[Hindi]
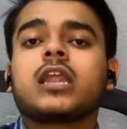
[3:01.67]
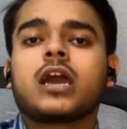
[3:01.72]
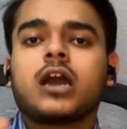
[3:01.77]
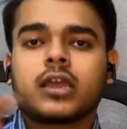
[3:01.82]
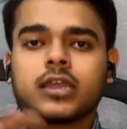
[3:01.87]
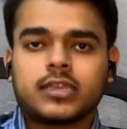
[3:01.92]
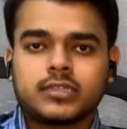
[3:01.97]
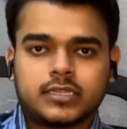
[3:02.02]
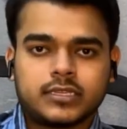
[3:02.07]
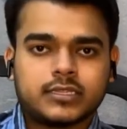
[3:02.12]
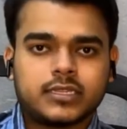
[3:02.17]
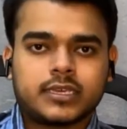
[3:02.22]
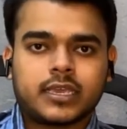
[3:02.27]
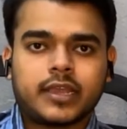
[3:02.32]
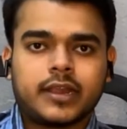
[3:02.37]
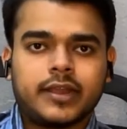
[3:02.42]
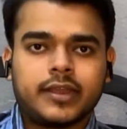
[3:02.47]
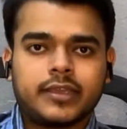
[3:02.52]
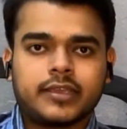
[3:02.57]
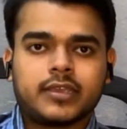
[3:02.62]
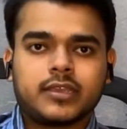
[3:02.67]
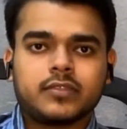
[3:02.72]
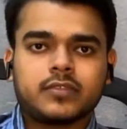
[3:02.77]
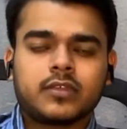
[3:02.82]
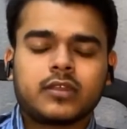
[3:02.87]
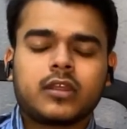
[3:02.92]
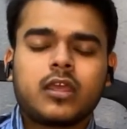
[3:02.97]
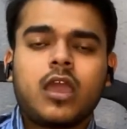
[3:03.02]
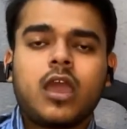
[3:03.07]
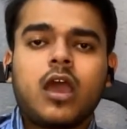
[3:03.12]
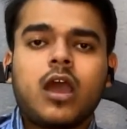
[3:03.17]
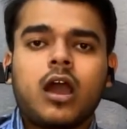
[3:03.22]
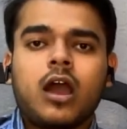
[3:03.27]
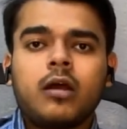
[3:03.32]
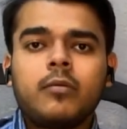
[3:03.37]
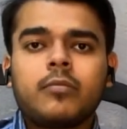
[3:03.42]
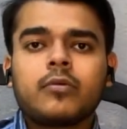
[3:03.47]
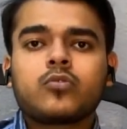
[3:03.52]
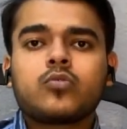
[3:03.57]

लगा के दे देंगे गाड़ी के अंदर अब